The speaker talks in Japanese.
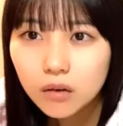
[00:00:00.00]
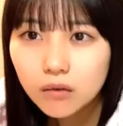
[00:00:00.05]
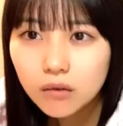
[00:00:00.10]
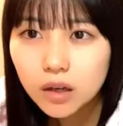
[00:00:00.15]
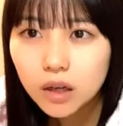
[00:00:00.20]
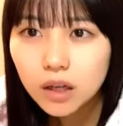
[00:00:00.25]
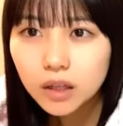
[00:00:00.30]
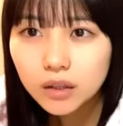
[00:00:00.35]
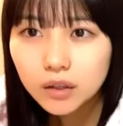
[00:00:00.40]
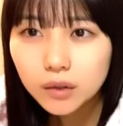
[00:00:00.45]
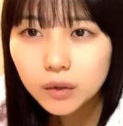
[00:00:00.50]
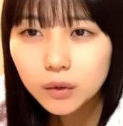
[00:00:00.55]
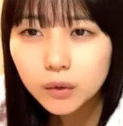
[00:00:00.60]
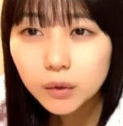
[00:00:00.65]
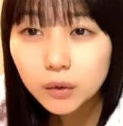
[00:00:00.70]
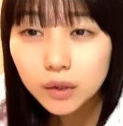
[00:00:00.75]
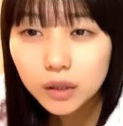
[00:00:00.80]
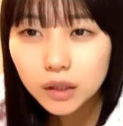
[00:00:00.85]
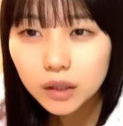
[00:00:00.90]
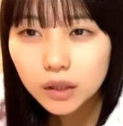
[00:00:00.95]

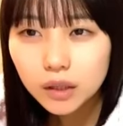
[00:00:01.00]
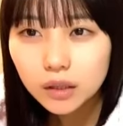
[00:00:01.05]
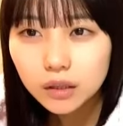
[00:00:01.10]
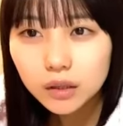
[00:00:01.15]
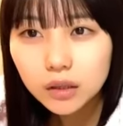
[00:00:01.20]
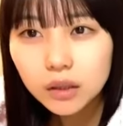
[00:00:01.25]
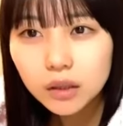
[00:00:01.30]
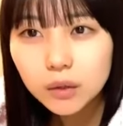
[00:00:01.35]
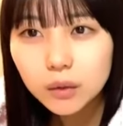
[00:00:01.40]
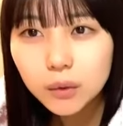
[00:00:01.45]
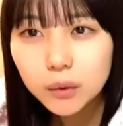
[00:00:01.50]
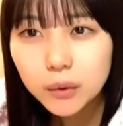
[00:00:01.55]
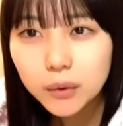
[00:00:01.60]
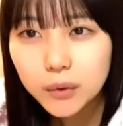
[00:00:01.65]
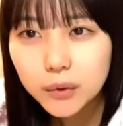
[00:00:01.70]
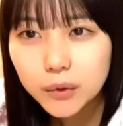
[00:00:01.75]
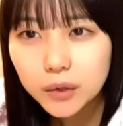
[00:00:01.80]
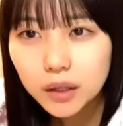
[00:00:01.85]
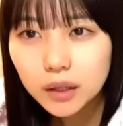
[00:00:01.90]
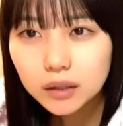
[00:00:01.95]
ワールドトリガーってどう
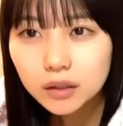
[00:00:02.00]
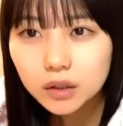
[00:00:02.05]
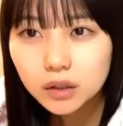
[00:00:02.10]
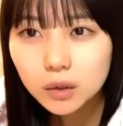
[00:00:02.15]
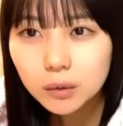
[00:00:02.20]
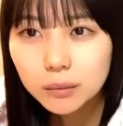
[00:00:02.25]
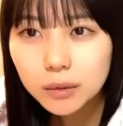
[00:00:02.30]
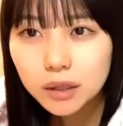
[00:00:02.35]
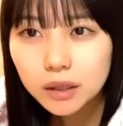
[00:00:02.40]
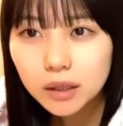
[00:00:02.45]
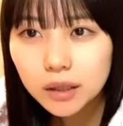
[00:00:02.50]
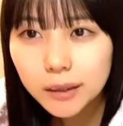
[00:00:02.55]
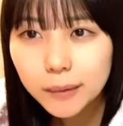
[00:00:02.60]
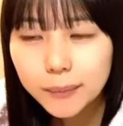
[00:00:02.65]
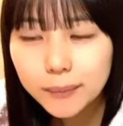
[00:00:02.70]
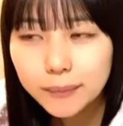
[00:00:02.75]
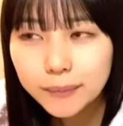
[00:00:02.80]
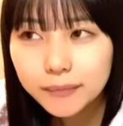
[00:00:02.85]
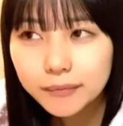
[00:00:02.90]
いう感じの漫画